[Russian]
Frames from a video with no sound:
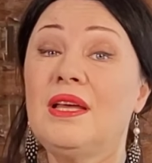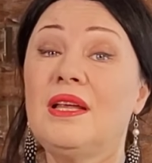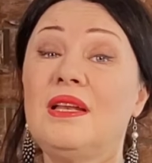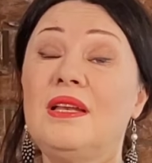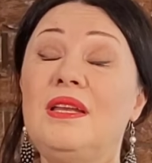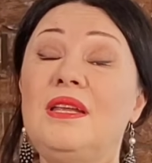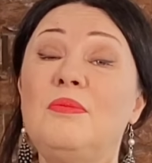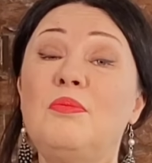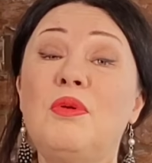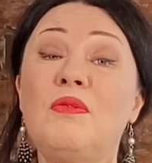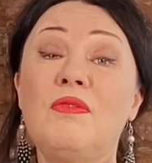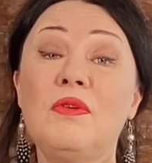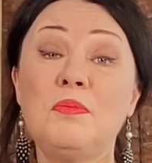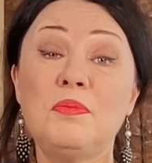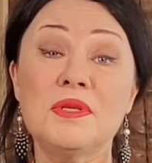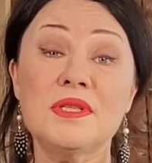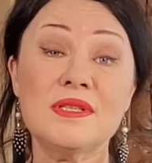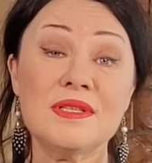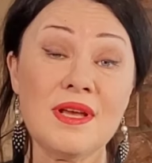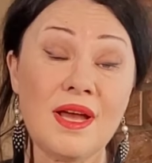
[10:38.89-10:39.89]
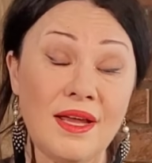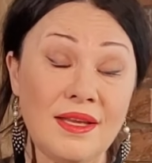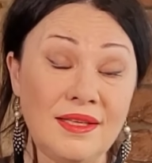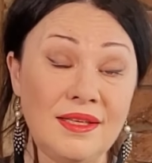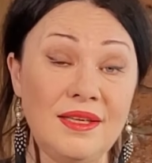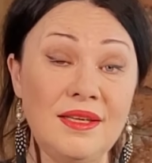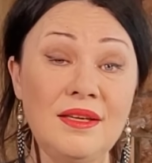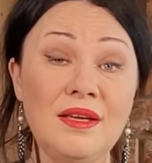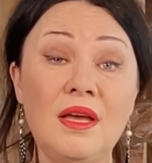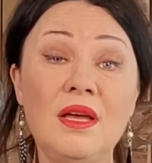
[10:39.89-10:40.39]
либо в
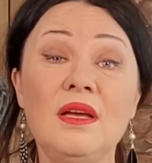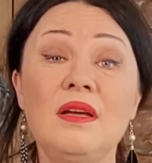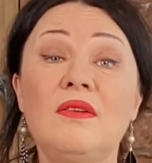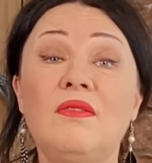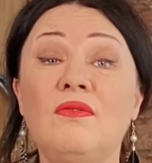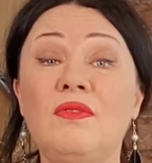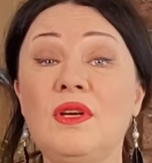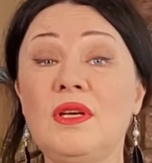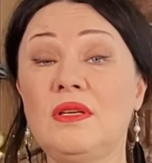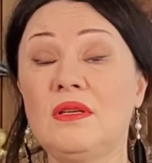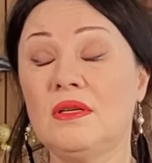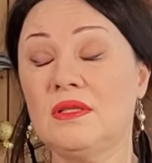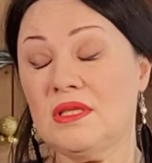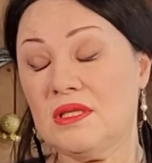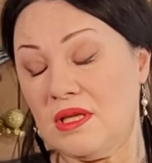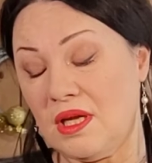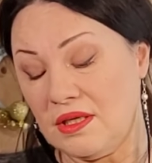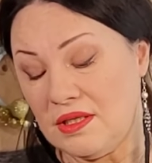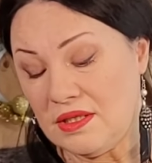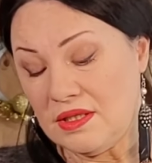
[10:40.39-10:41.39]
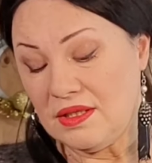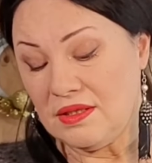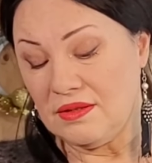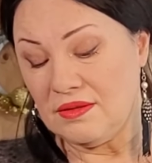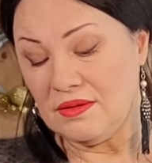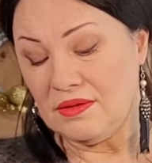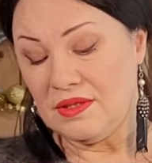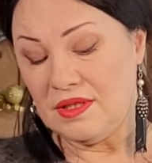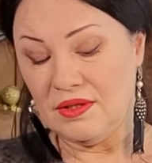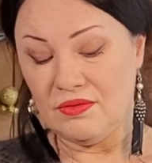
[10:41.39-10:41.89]
описании – вы,
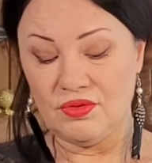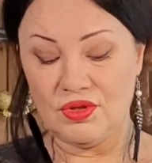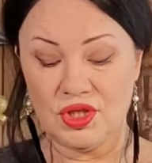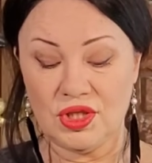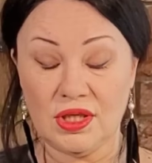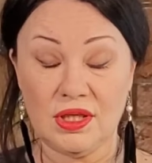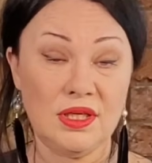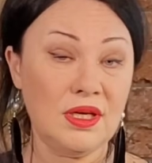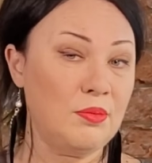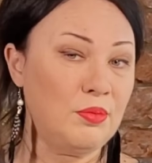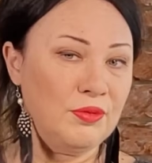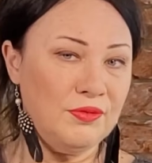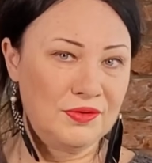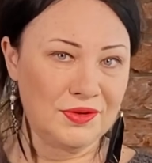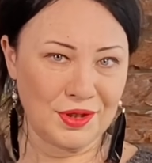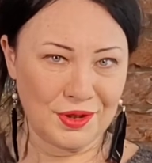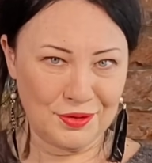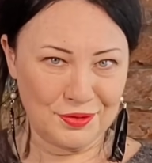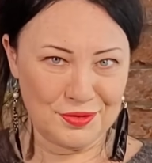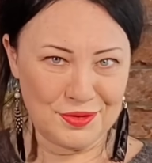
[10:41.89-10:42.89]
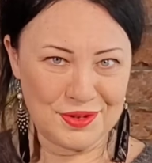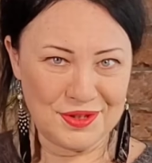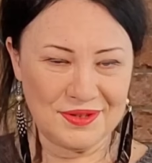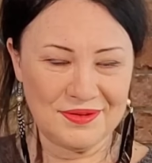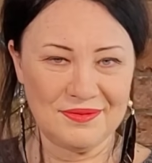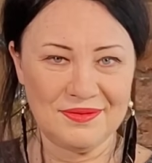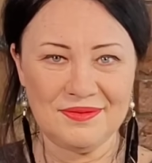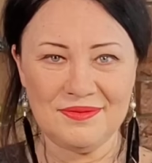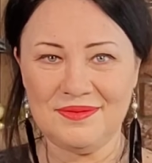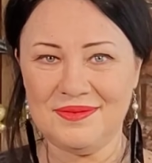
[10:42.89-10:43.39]
кстати, девушки, я повторюсь,
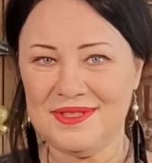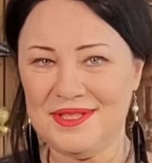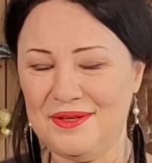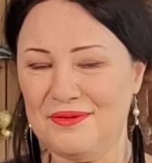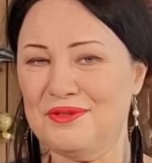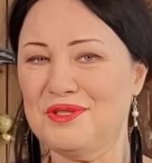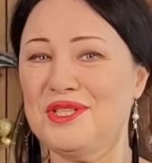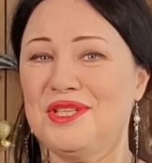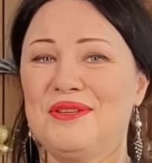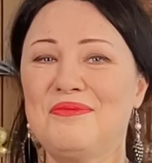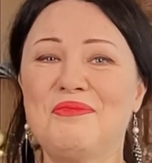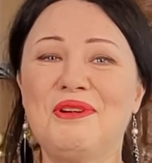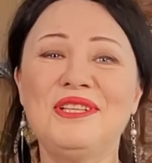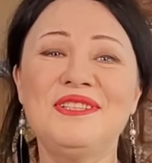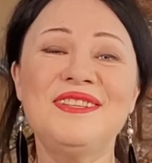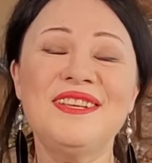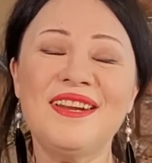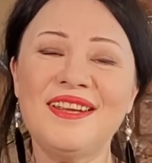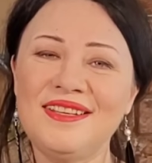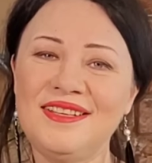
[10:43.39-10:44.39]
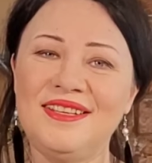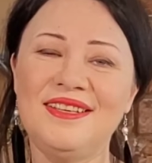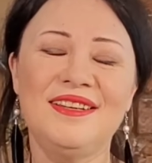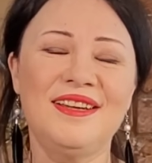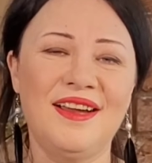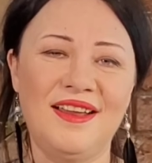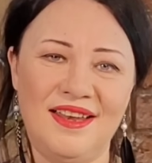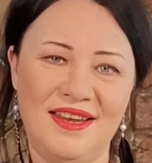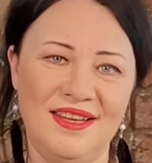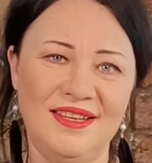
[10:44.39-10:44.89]
девушки, мои дорогие
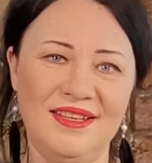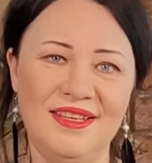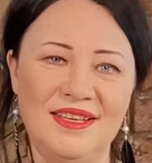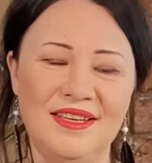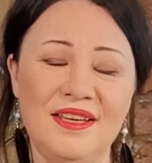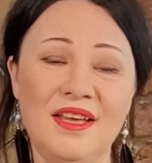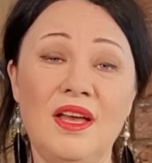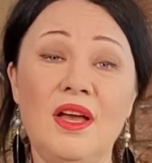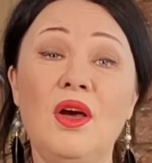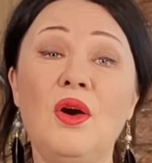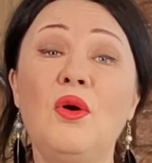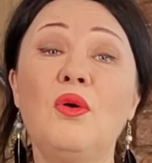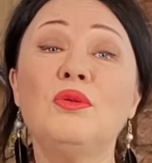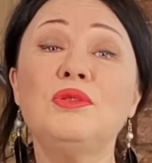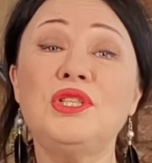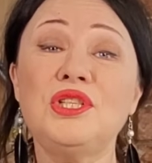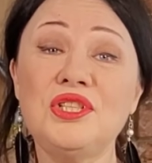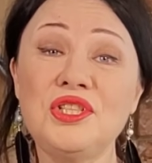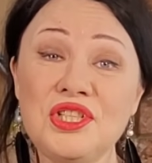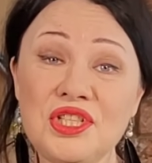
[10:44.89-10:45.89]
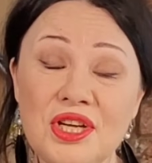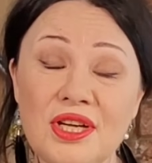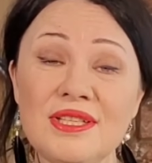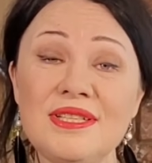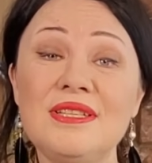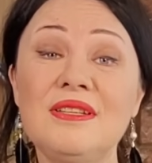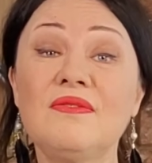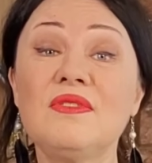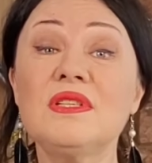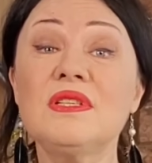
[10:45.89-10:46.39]
коллеги, очень
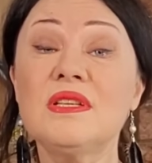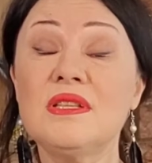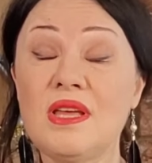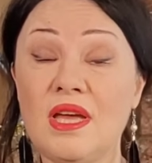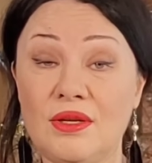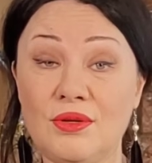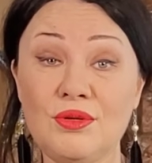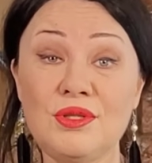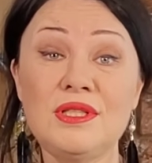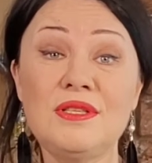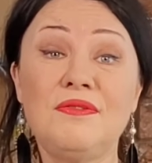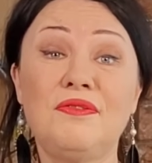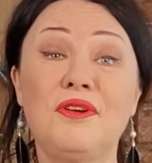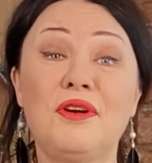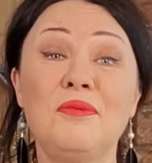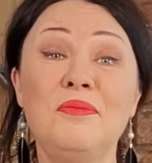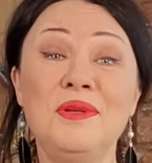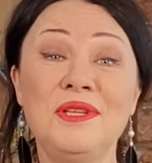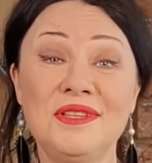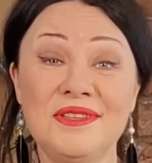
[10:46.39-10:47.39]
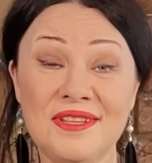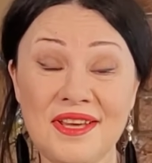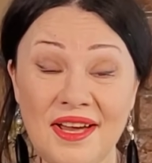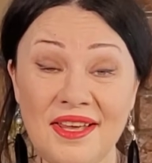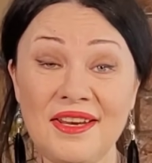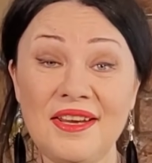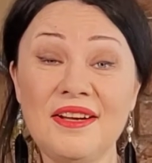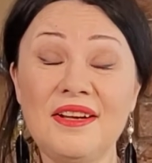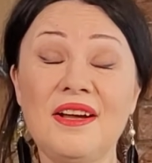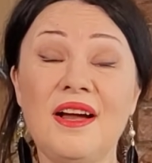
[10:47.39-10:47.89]
часто вы задаете в
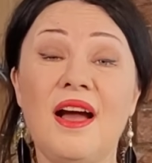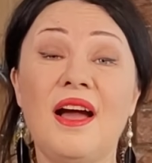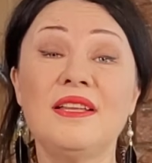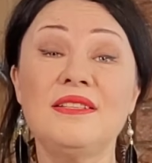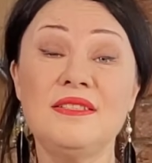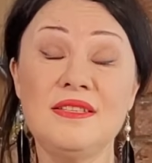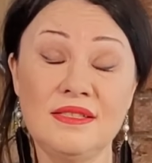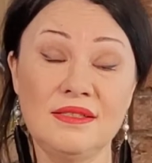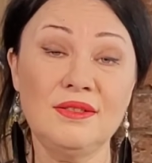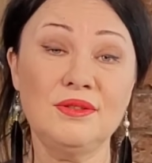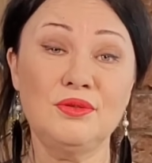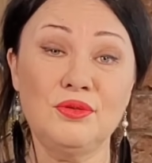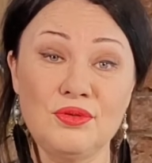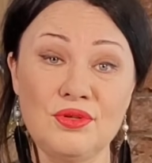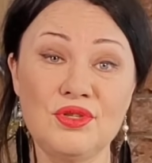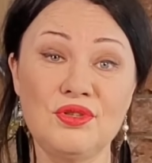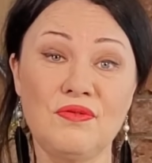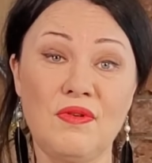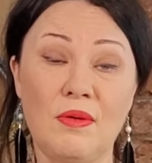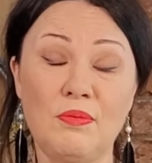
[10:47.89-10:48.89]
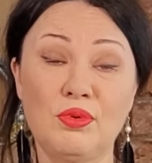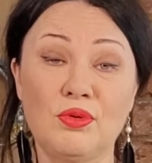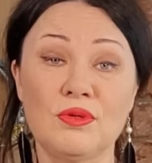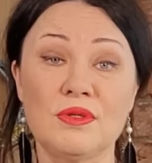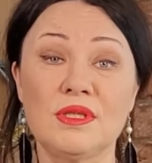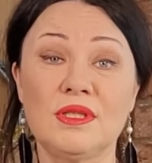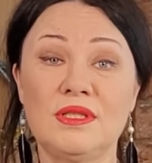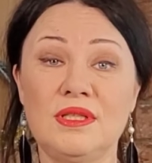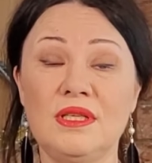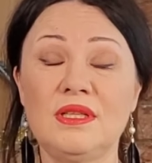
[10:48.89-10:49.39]
комментариях один и тот же
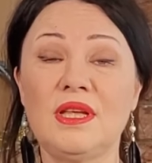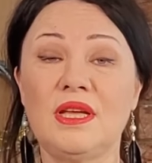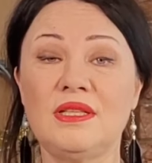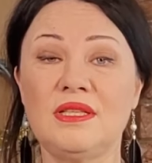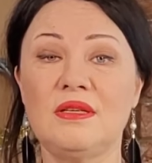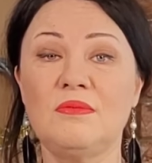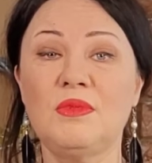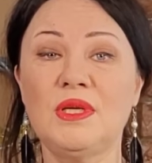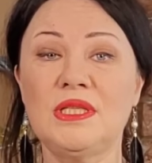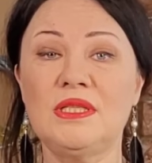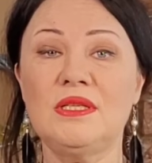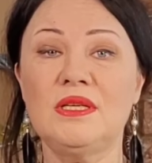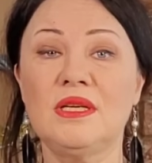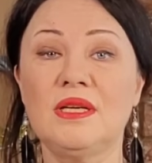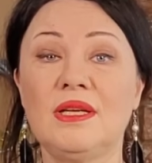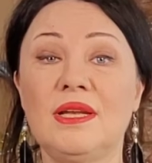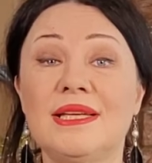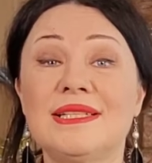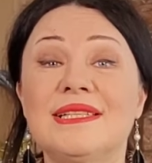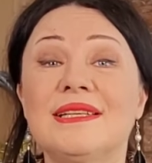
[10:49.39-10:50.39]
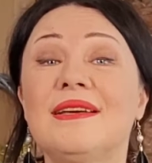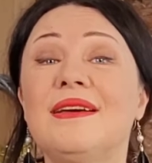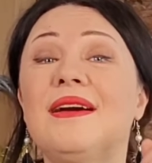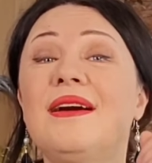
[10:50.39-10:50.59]
вопрос, где найти мастер-классы.